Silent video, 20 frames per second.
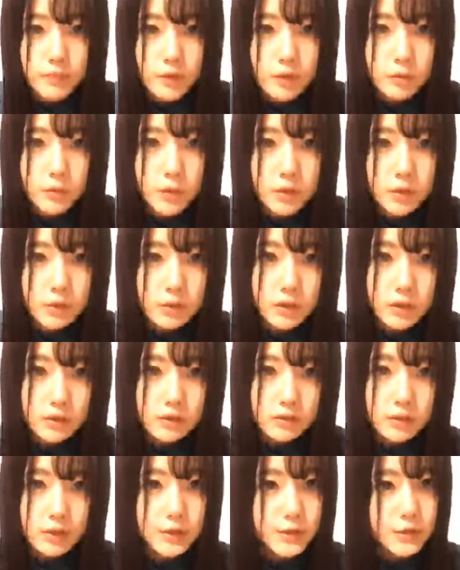止まっ
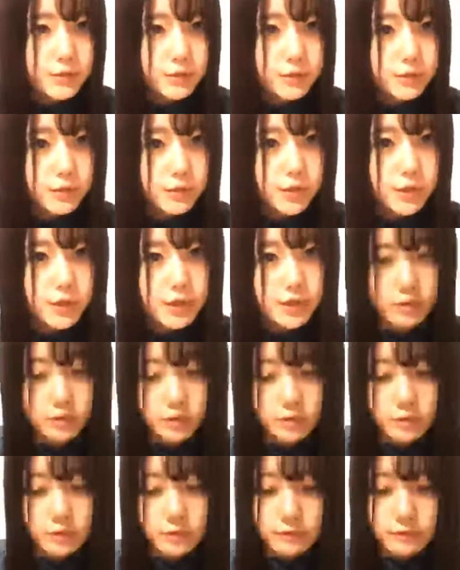たえ嘘動いて
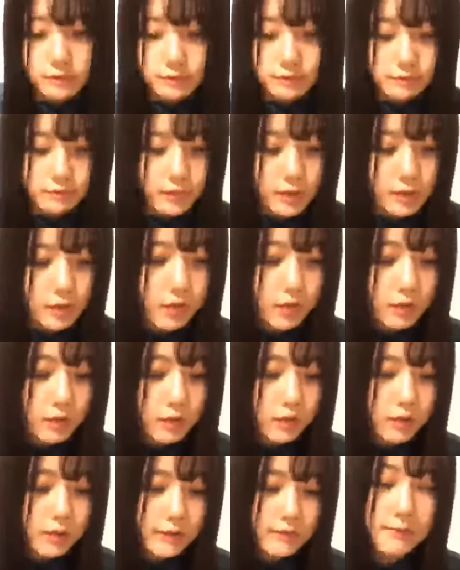る
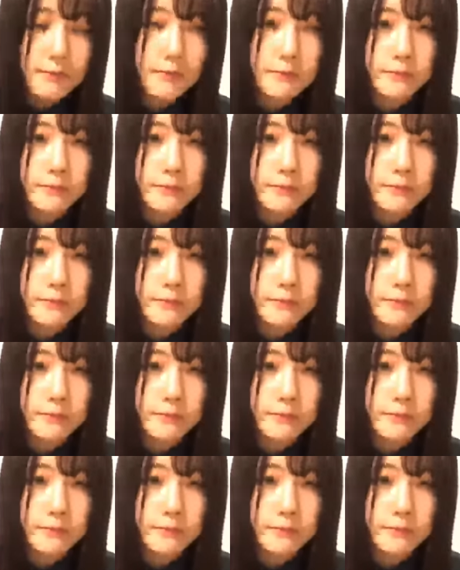おーい